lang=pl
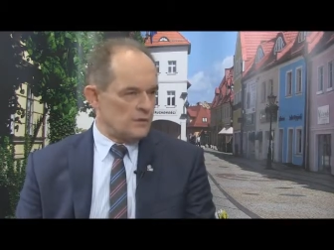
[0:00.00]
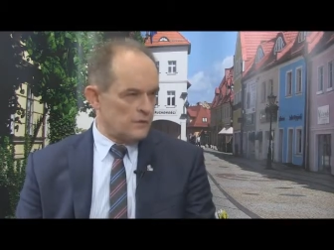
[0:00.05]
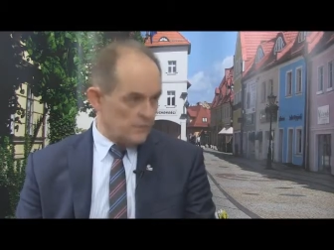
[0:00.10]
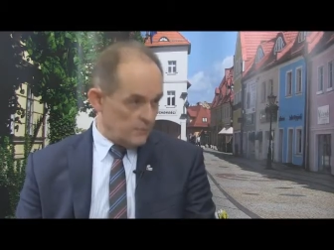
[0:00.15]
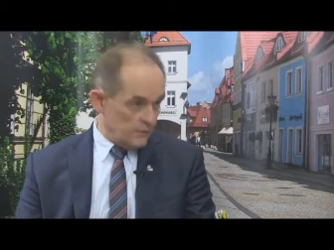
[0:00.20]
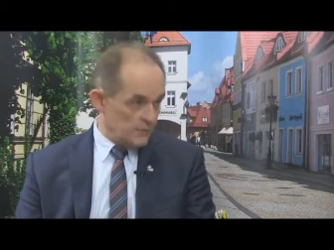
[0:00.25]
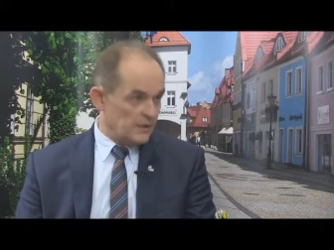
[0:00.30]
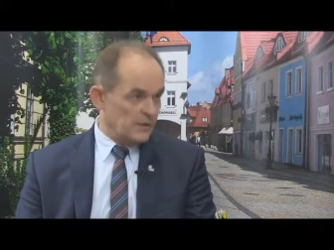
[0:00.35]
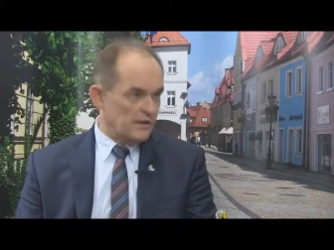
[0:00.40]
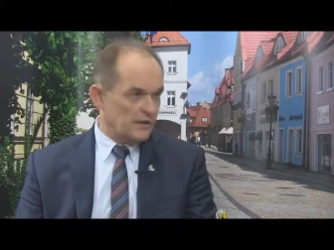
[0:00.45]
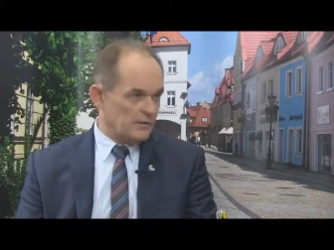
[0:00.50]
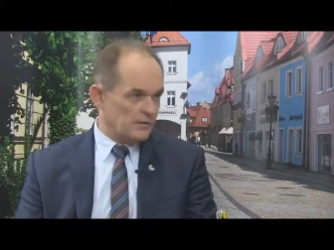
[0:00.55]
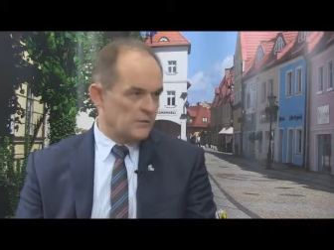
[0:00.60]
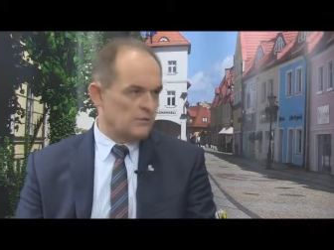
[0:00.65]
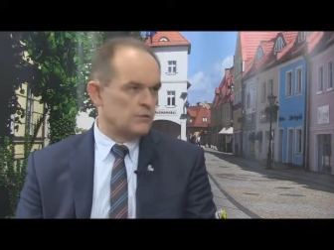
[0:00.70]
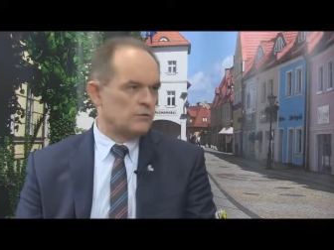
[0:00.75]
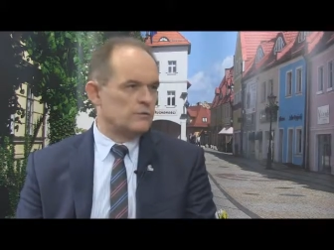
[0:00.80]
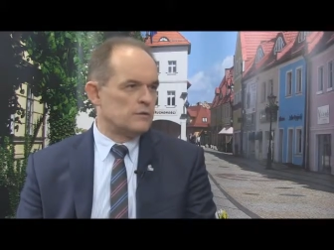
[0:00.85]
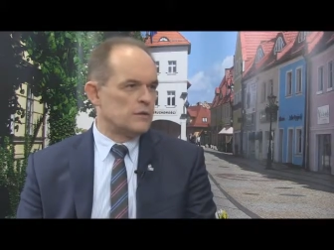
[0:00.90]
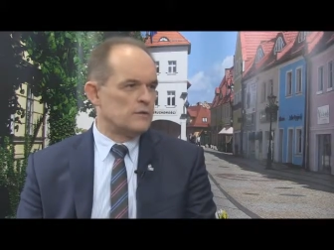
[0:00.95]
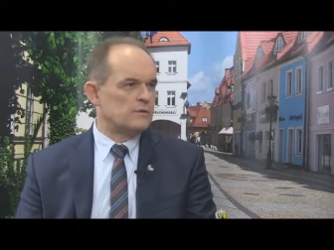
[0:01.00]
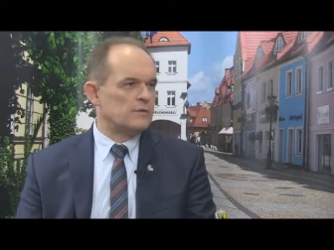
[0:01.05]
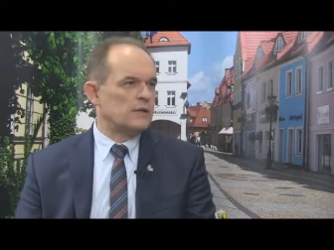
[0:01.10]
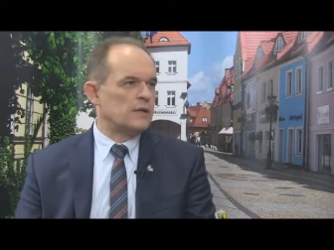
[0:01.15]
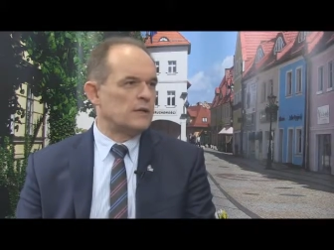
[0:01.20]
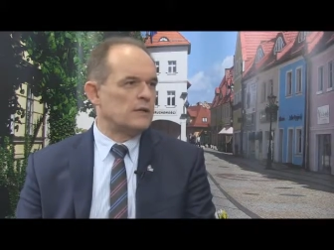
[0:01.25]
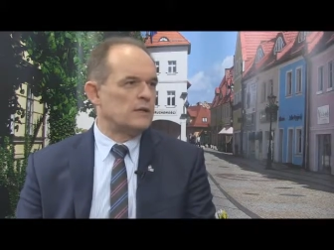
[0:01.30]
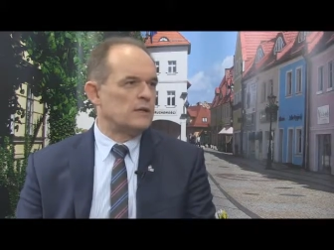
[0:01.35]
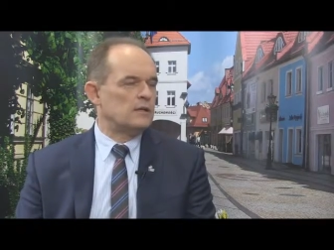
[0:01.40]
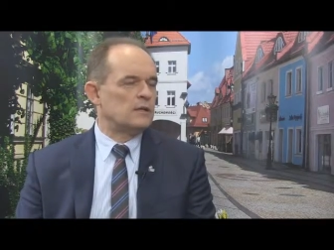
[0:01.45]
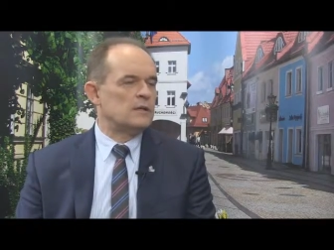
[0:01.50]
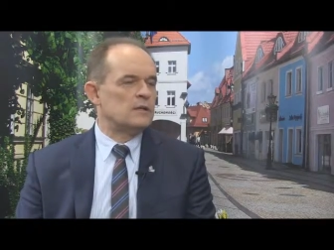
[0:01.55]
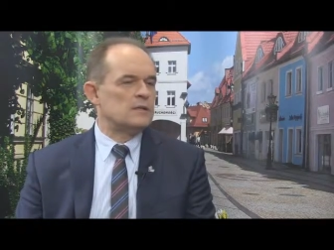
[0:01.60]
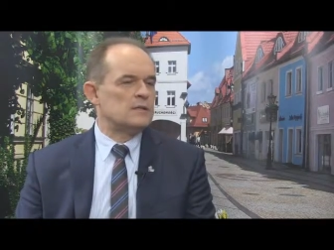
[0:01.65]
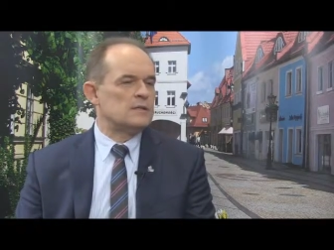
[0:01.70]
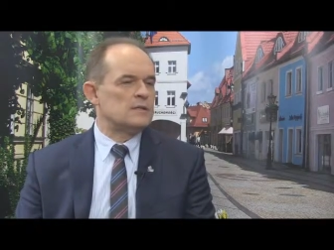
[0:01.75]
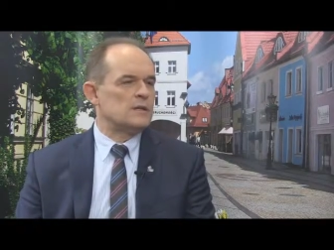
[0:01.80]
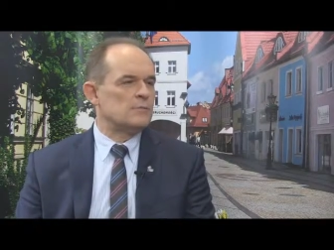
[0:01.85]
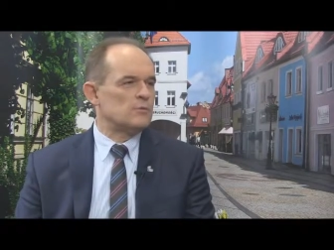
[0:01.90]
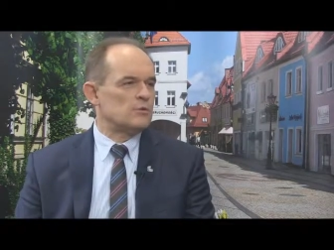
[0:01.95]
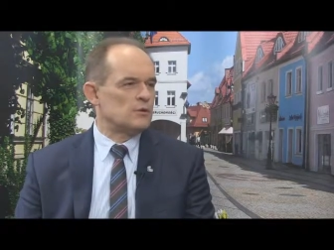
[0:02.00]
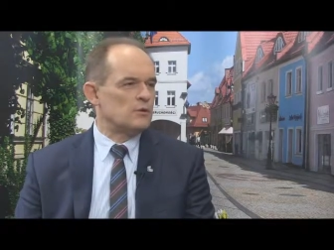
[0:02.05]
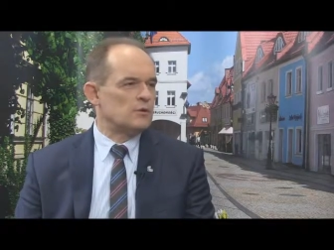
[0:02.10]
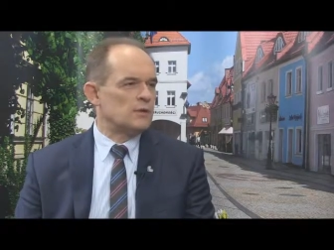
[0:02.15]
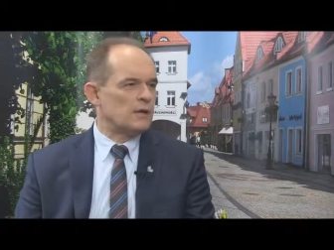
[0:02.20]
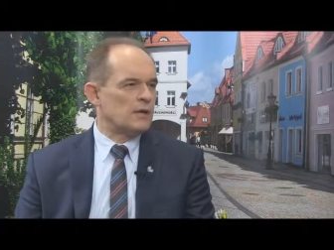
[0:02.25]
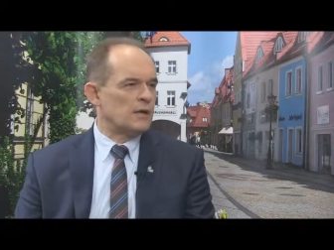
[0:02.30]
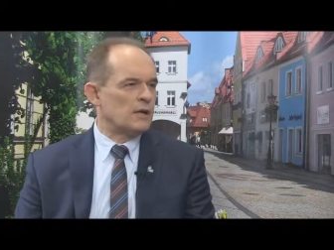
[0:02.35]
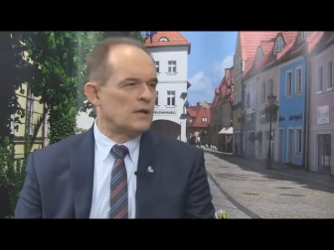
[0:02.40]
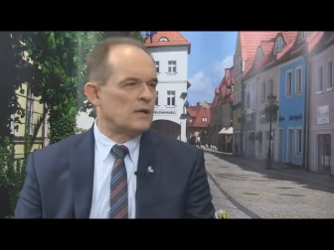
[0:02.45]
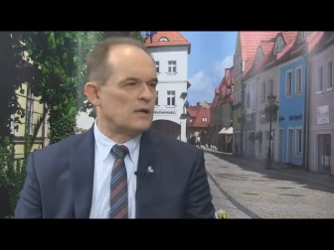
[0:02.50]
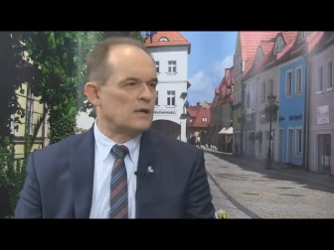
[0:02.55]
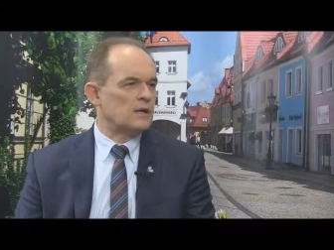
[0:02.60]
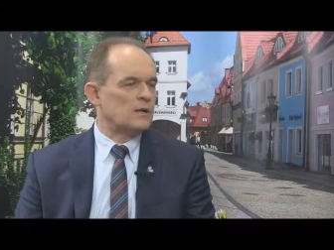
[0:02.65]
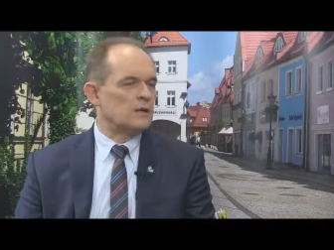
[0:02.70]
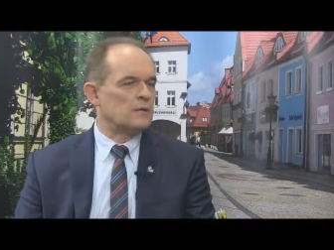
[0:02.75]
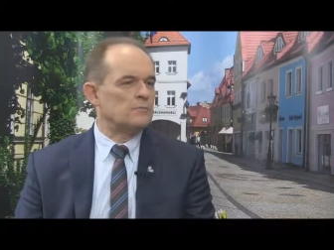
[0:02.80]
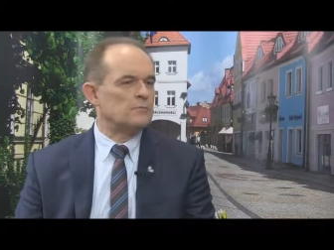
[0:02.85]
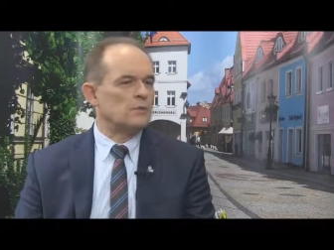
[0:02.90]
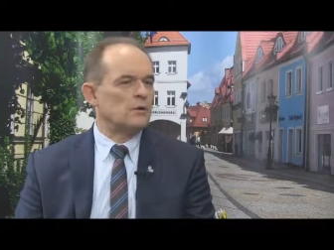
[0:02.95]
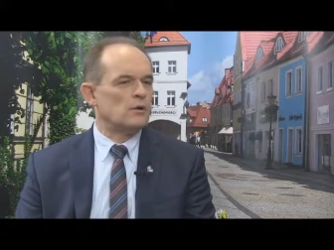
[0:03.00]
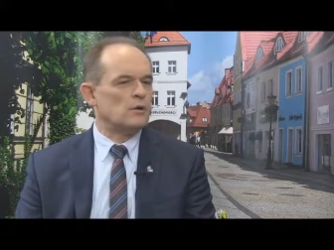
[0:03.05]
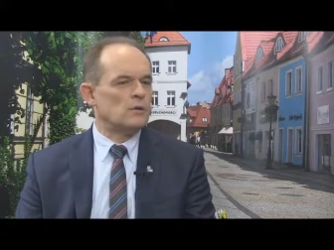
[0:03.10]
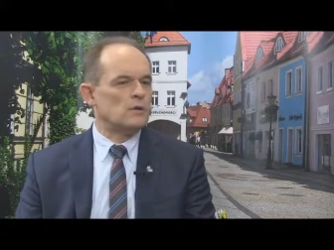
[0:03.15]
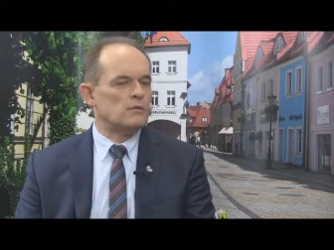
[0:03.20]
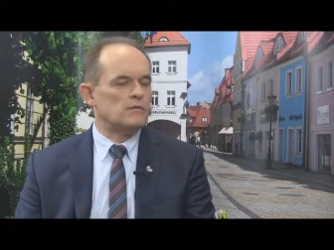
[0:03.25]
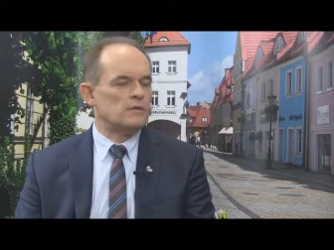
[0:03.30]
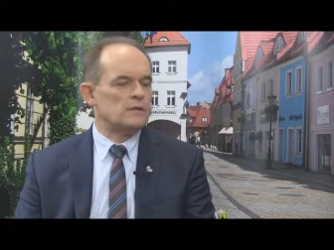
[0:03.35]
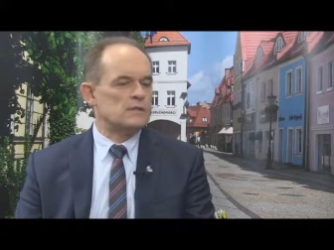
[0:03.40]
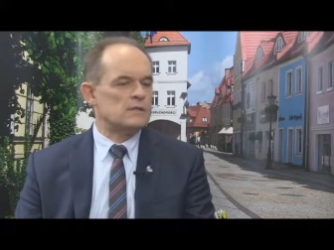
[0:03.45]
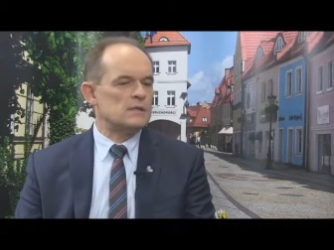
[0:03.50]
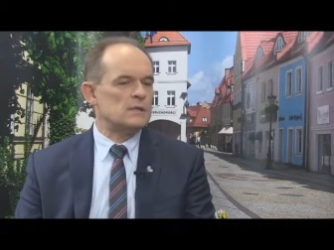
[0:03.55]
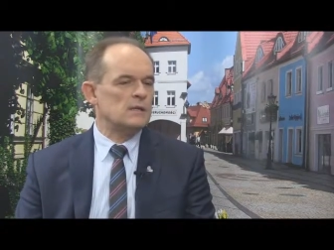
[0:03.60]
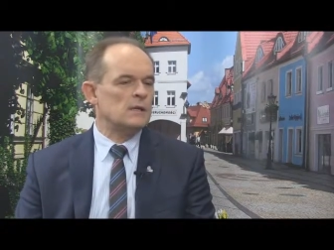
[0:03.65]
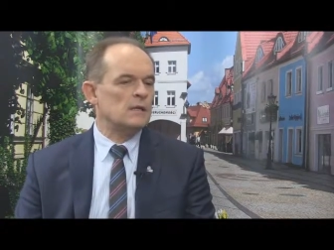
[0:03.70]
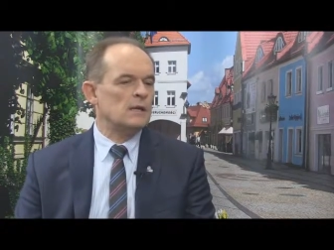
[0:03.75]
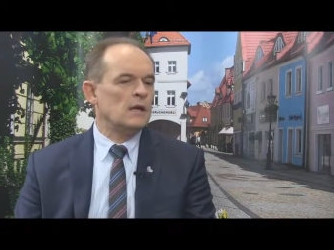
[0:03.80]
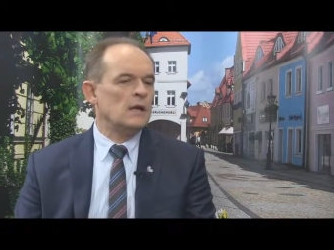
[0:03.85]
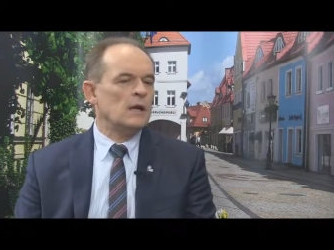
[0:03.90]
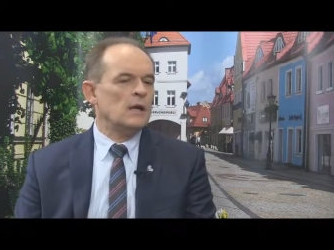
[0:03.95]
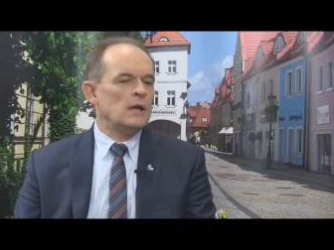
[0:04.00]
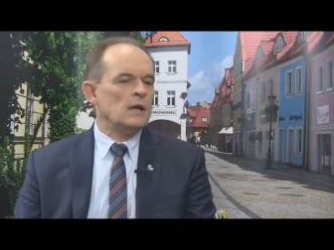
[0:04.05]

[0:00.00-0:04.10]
się w, również w takich samorządach jak Polkowicki.